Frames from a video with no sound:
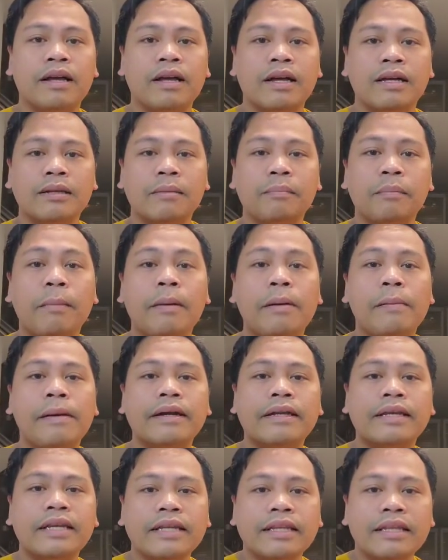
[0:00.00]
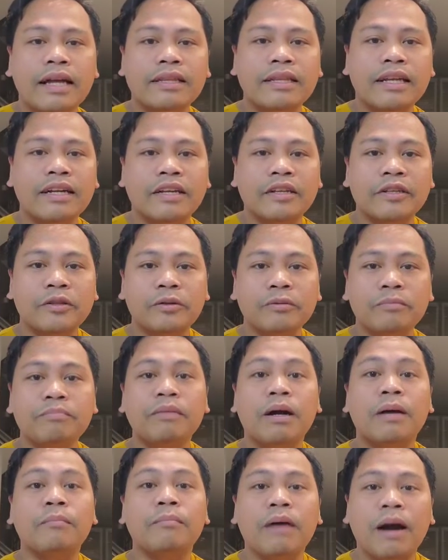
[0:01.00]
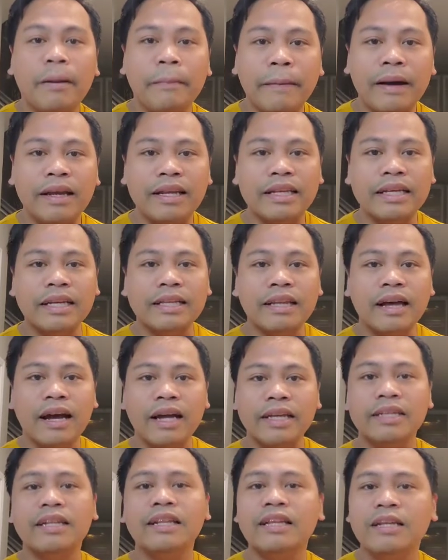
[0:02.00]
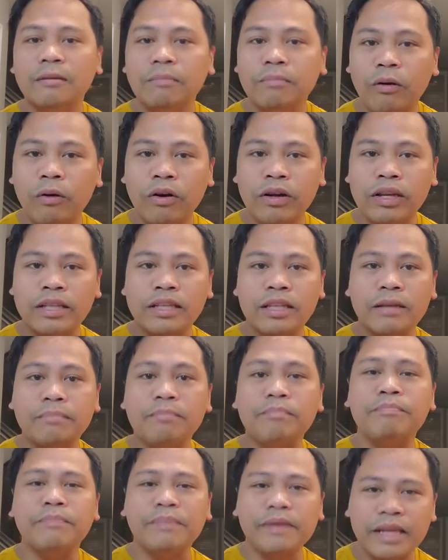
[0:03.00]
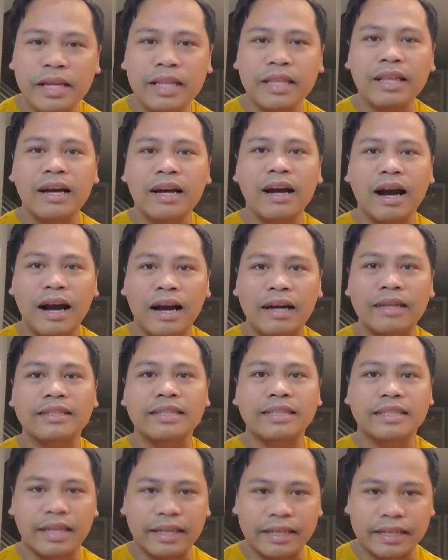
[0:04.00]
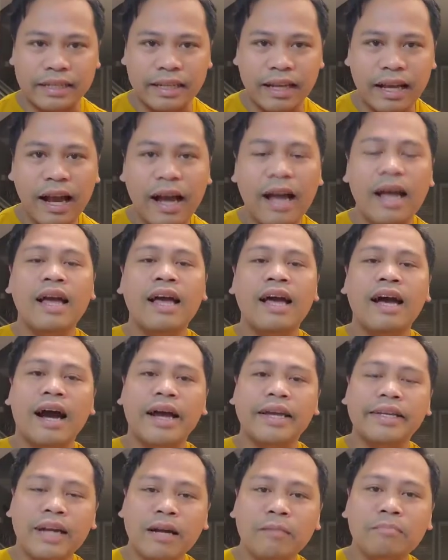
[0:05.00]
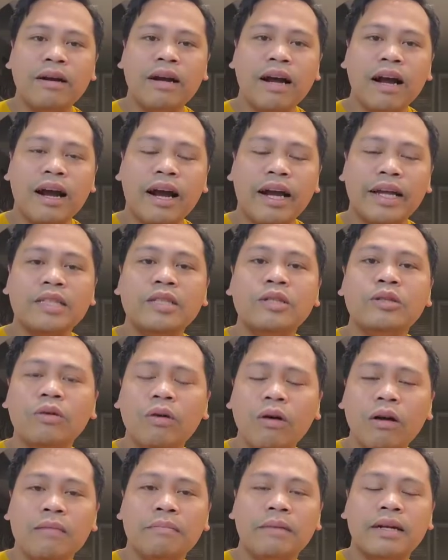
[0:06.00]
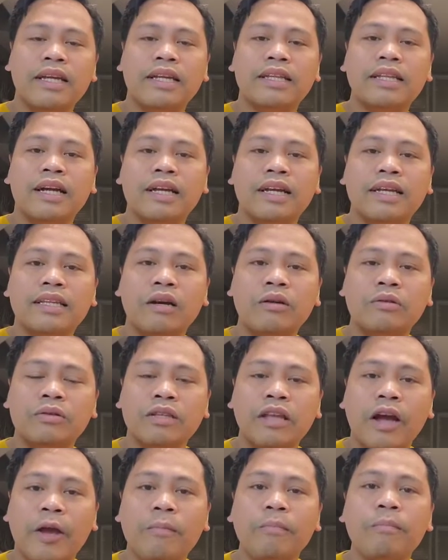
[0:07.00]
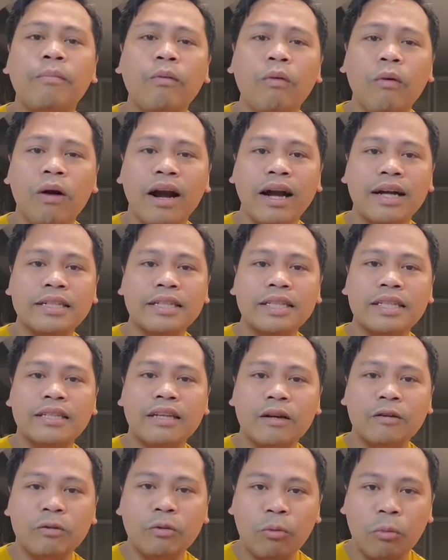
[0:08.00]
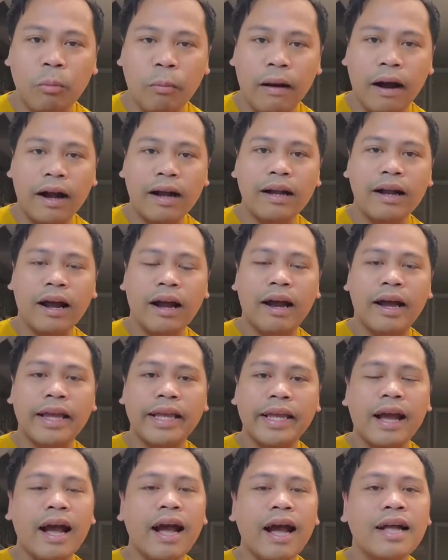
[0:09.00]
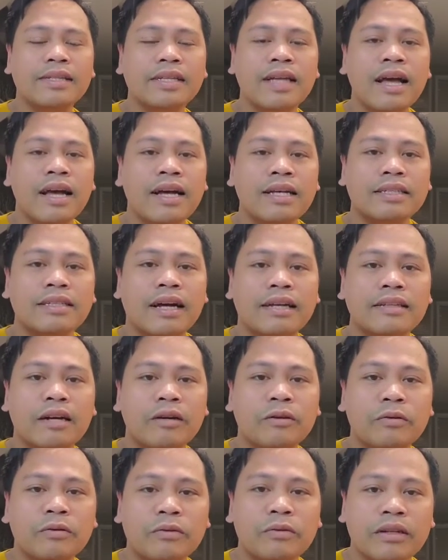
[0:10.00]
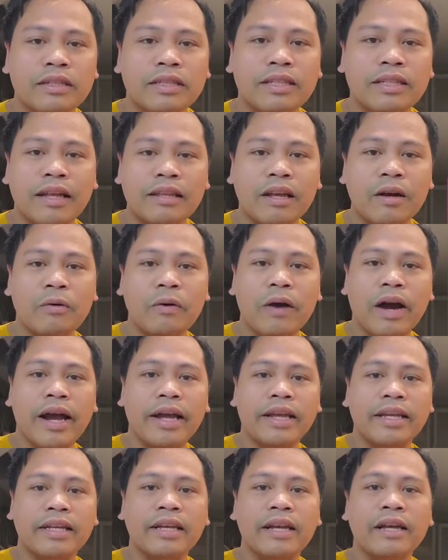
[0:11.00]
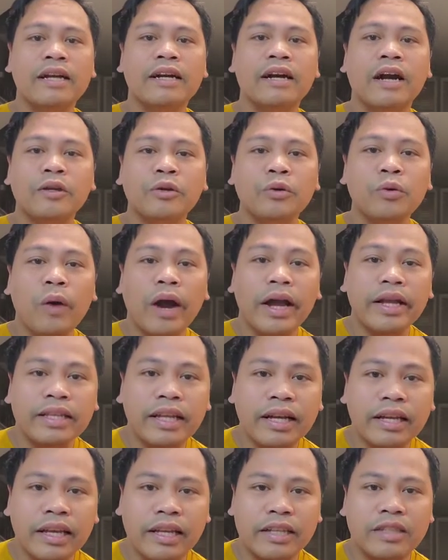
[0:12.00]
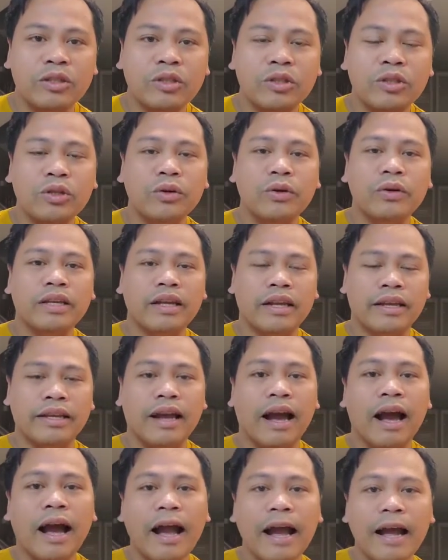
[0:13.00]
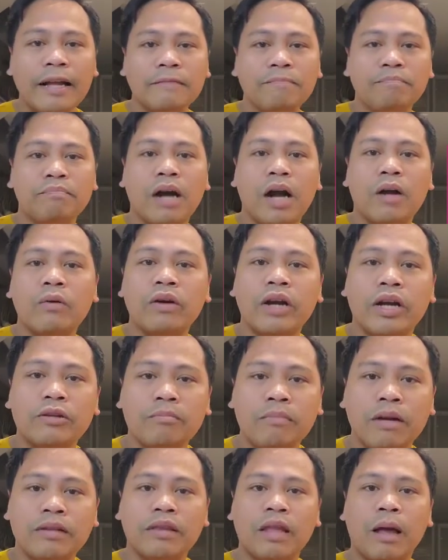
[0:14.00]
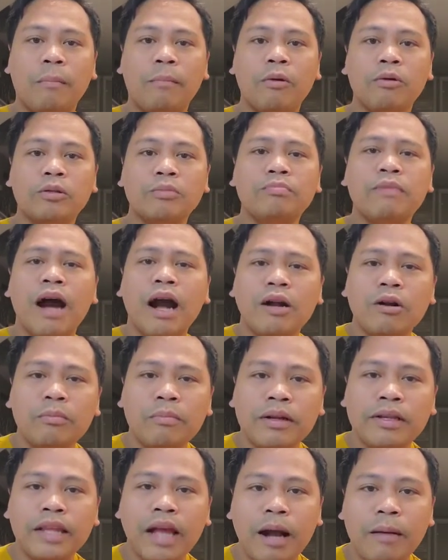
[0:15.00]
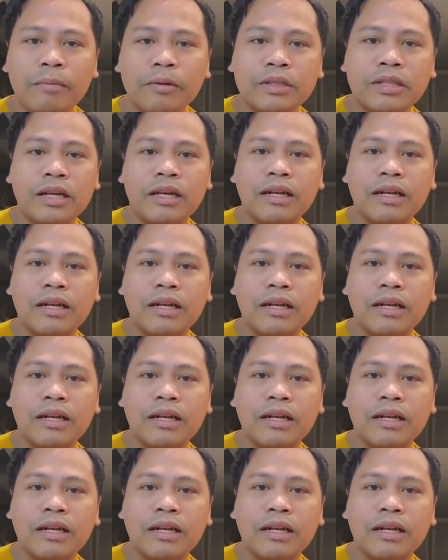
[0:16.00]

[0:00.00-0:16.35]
sa pamamagitan ng iyong pagbabalita. Ayan, laboritin bida ang saya. Ayan mga kaido, magkita-kita ho tayo bukas ng umaga. Ayan, sana, o, sana ho ay kayo ay nag-enjoy. Ayan bago kayo magtapos, bago matapos ang